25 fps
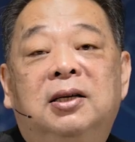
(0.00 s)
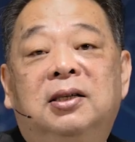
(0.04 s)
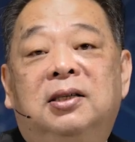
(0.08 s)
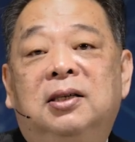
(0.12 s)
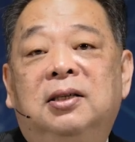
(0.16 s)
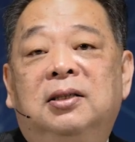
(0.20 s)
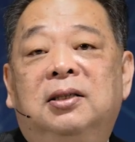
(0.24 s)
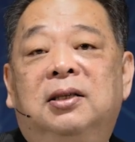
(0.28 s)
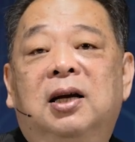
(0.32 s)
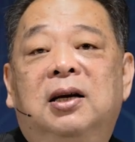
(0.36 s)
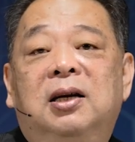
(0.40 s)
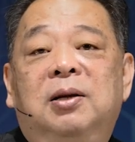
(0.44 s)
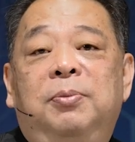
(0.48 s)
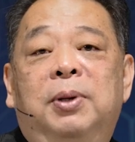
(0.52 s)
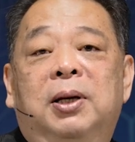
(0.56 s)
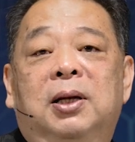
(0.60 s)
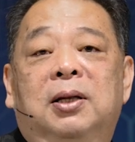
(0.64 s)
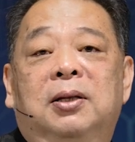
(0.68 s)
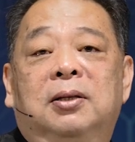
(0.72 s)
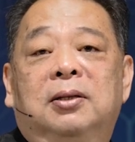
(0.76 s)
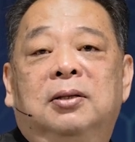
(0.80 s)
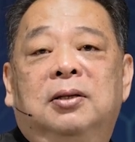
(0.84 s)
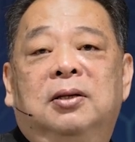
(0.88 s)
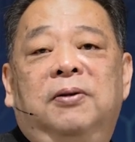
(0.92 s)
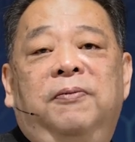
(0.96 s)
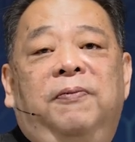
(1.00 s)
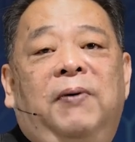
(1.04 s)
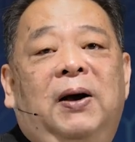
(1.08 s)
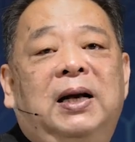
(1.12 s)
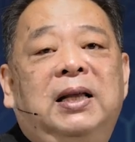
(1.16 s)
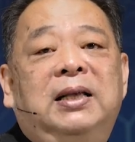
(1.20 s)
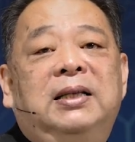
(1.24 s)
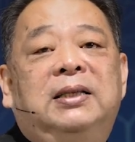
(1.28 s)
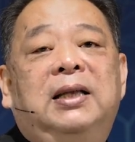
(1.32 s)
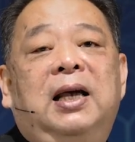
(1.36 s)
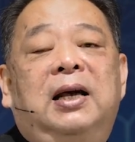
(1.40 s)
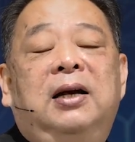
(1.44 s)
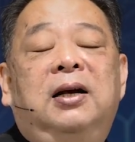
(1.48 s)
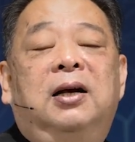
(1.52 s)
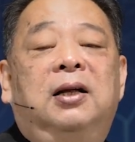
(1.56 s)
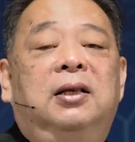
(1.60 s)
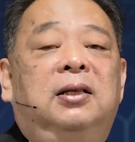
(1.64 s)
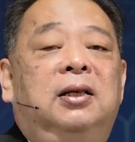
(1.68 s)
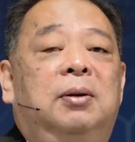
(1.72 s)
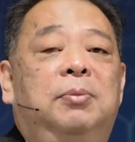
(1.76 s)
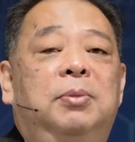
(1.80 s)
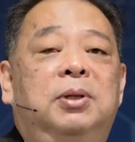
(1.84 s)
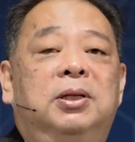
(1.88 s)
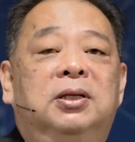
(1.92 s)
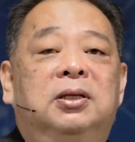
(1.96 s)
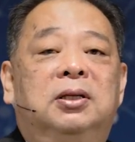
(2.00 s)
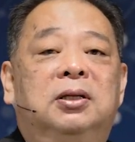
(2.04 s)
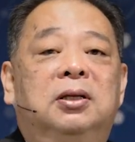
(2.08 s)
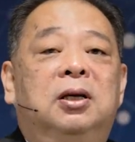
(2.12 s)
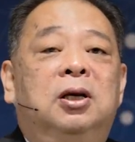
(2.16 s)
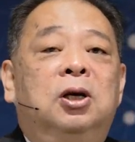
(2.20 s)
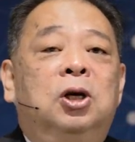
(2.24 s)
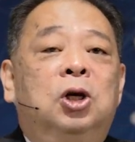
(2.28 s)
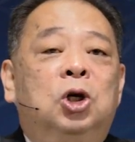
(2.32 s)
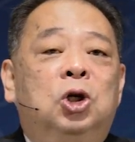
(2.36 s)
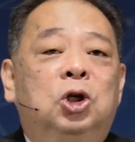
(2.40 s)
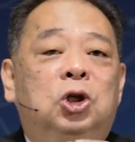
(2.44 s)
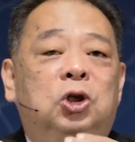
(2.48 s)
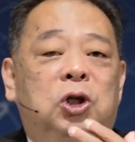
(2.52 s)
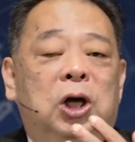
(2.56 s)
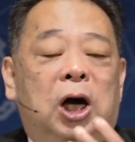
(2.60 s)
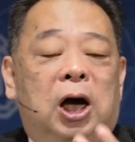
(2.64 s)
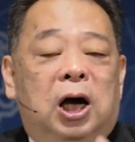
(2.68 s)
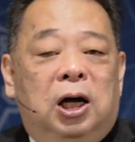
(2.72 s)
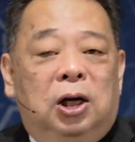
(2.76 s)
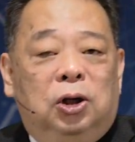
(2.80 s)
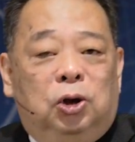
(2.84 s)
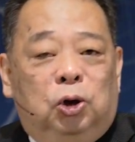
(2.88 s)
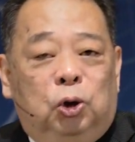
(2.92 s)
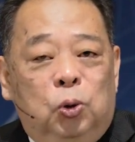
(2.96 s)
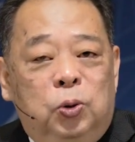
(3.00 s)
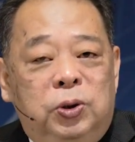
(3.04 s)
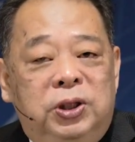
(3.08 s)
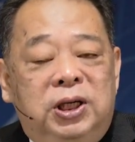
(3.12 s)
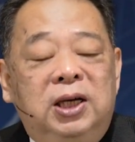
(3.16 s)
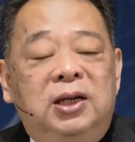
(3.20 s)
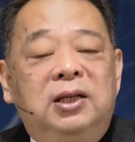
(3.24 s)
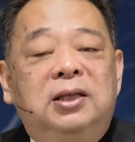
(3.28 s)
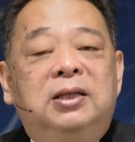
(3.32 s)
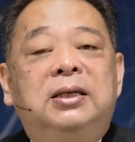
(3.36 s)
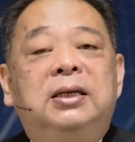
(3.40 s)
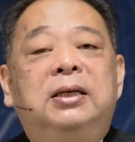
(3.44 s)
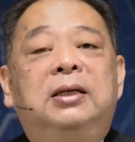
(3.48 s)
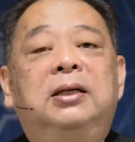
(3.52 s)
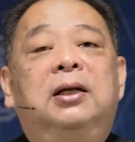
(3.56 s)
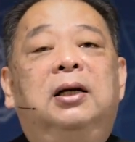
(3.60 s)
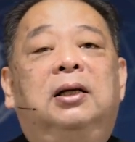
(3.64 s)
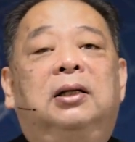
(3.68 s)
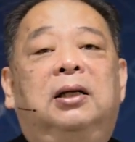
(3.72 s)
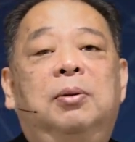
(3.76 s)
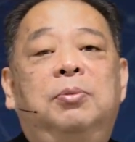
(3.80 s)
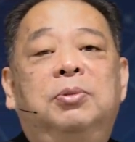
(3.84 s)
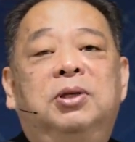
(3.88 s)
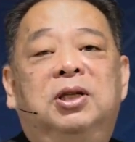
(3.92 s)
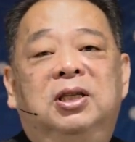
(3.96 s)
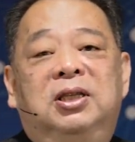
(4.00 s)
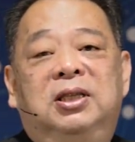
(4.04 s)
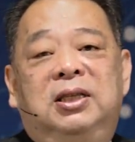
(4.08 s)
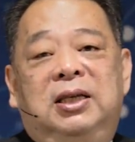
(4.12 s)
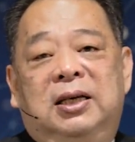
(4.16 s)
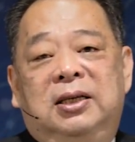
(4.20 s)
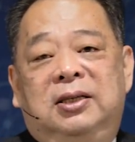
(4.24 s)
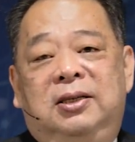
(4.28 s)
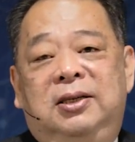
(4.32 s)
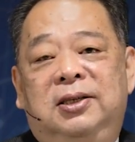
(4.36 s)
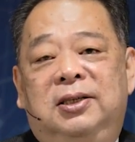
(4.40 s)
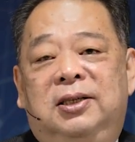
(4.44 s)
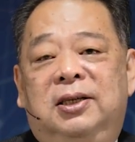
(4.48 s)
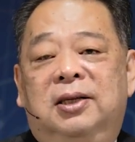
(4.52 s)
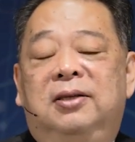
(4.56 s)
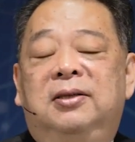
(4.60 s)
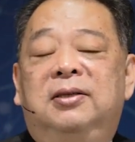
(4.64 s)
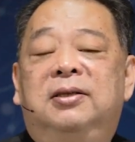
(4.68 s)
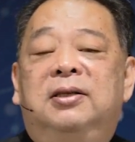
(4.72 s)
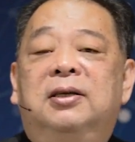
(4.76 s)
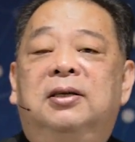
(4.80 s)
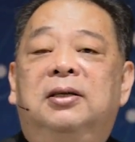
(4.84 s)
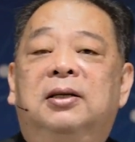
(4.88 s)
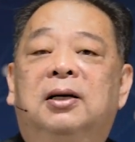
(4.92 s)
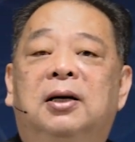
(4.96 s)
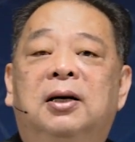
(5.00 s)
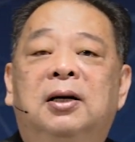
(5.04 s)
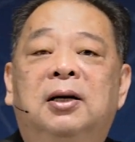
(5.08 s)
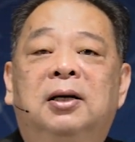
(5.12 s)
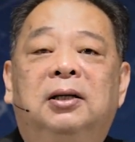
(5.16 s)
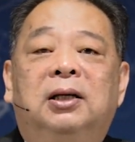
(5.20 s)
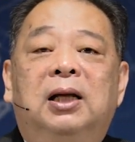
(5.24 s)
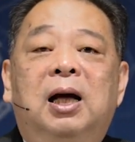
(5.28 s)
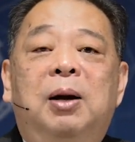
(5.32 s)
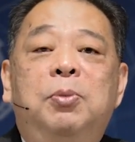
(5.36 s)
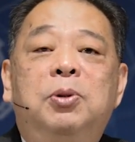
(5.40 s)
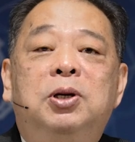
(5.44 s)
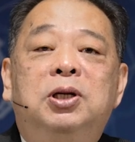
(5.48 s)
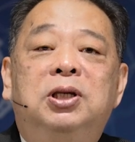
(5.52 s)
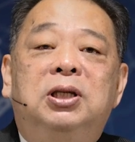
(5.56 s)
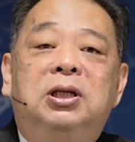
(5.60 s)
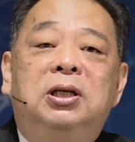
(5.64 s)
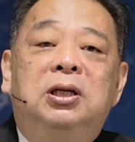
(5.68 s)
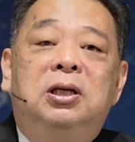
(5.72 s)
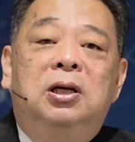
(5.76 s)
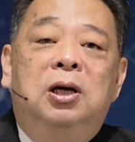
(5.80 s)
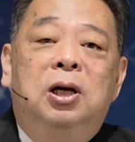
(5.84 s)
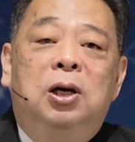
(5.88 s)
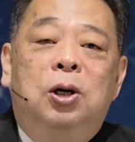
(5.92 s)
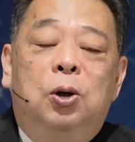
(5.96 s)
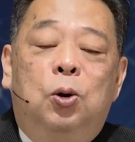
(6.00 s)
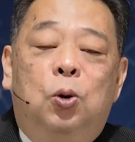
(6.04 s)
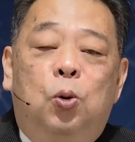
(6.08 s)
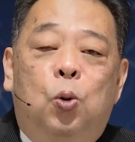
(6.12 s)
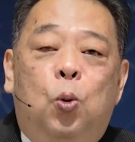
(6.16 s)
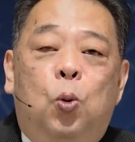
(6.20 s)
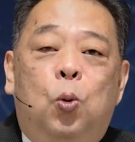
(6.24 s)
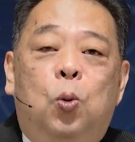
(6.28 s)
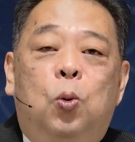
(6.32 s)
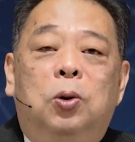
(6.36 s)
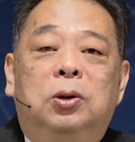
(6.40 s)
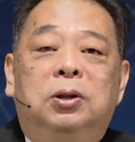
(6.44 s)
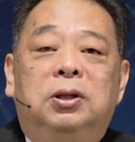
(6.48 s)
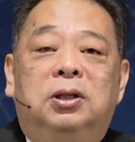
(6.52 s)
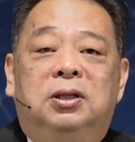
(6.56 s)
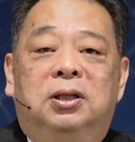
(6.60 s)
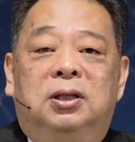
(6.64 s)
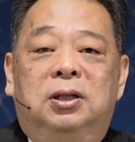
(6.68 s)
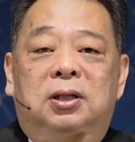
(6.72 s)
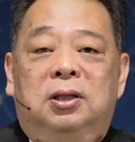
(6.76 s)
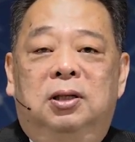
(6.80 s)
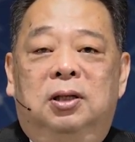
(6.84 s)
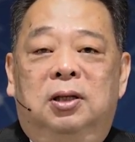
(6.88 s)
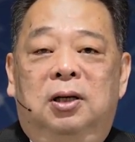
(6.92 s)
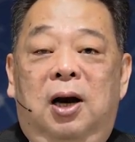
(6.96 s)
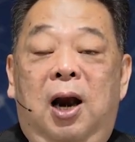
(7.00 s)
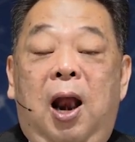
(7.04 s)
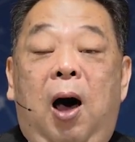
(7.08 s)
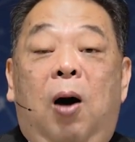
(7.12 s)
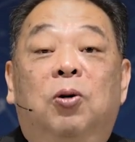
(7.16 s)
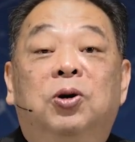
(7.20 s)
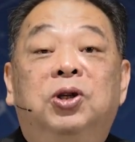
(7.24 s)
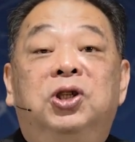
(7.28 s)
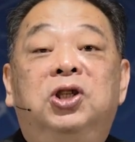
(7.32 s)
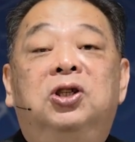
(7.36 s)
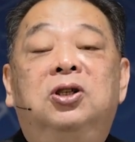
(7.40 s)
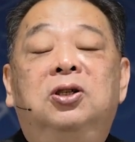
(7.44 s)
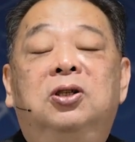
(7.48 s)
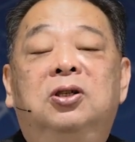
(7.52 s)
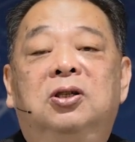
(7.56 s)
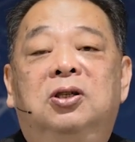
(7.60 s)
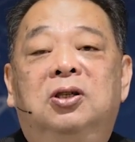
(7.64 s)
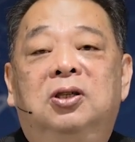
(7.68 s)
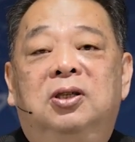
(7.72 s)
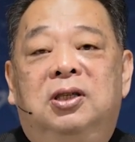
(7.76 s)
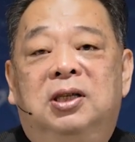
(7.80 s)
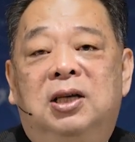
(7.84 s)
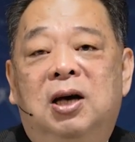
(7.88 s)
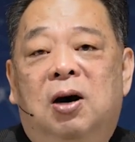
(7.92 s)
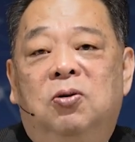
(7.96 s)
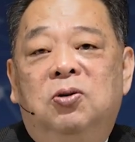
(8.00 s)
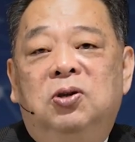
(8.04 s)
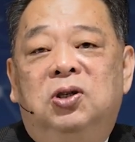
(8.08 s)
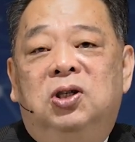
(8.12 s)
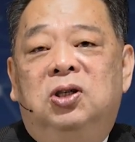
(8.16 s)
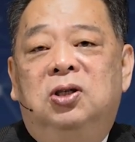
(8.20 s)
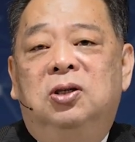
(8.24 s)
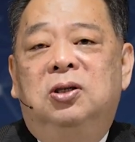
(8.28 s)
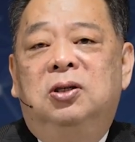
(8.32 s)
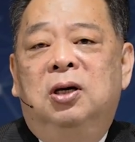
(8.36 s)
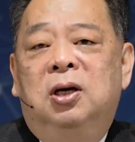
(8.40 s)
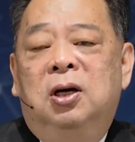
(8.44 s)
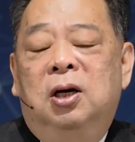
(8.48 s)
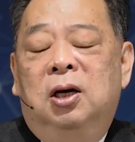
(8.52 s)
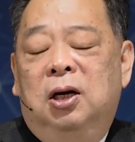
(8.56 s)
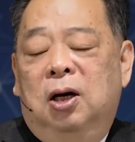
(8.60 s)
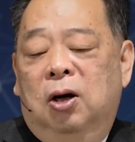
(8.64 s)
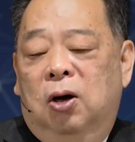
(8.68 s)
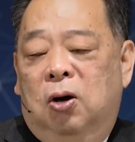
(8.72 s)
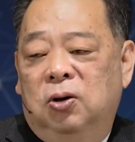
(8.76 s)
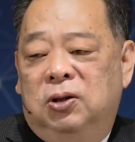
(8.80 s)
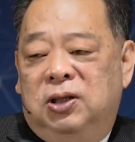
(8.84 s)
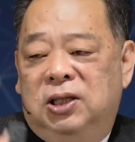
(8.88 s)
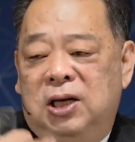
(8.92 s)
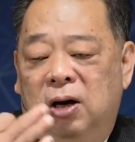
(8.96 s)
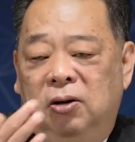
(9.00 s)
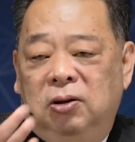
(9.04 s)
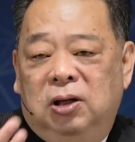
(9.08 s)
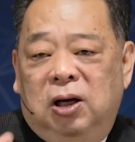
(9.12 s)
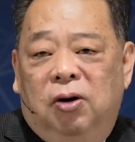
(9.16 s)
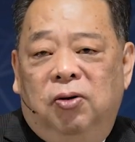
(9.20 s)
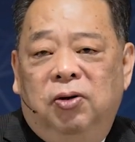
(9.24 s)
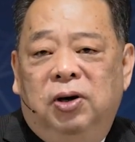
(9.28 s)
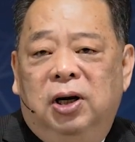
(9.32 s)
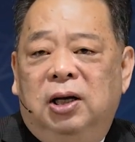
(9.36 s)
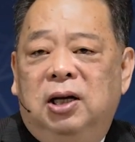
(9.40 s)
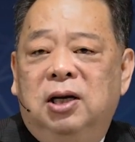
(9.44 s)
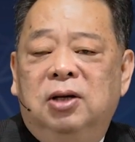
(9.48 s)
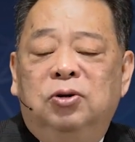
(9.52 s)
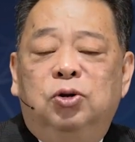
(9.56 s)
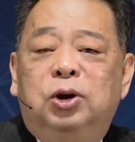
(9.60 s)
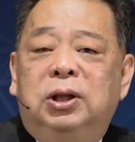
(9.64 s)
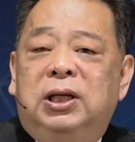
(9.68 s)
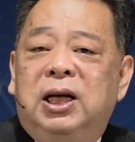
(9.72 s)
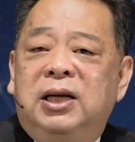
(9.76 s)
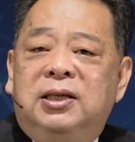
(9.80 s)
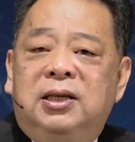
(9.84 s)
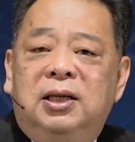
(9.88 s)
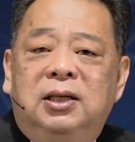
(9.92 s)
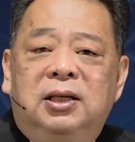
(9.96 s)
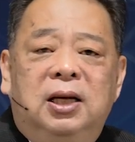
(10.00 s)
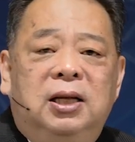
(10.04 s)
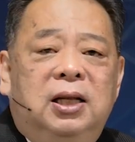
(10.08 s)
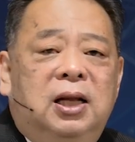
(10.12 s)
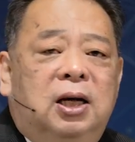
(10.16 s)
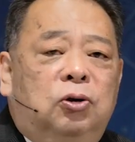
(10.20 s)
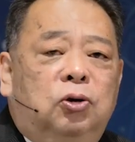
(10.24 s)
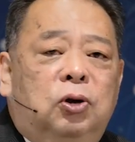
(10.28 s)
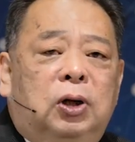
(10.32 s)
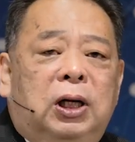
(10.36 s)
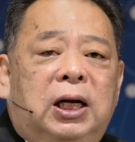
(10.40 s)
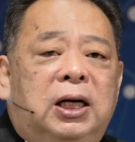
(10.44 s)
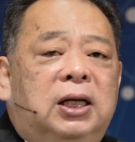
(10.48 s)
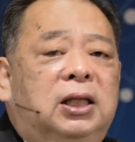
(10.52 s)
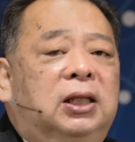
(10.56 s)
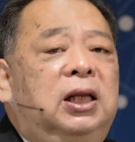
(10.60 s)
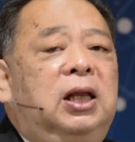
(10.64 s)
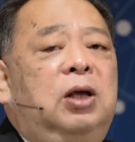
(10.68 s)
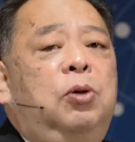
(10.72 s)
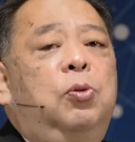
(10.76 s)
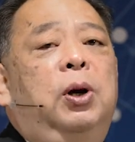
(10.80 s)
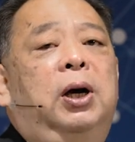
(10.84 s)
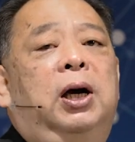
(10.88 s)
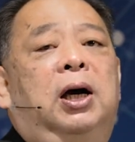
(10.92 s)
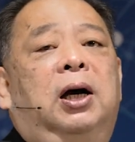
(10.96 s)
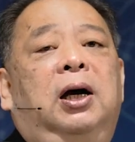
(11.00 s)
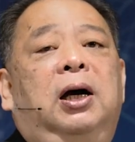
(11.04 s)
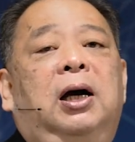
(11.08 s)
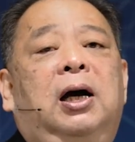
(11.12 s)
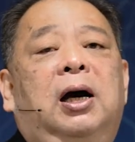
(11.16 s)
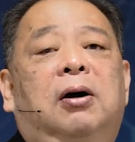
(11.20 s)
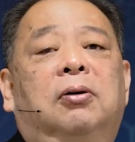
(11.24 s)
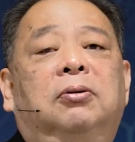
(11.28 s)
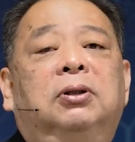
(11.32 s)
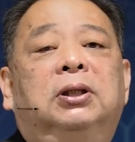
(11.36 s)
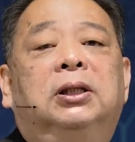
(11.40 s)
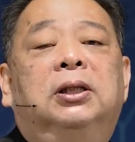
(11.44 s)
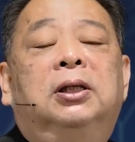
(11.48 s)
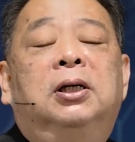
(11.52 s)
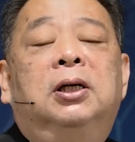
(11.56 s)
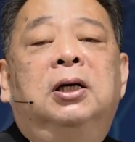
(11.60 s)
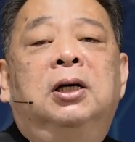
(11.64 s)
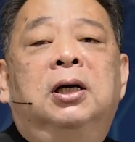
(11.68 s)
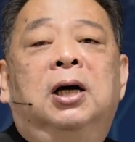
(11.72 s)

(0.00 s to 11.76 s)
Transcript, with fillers: 在圣殿里面，法利赛人他们是呃读圣经的，他们是解释圣经的，他们是我是老师是教师，能够教导人的，所以在圣殿当中，他的地位很高的，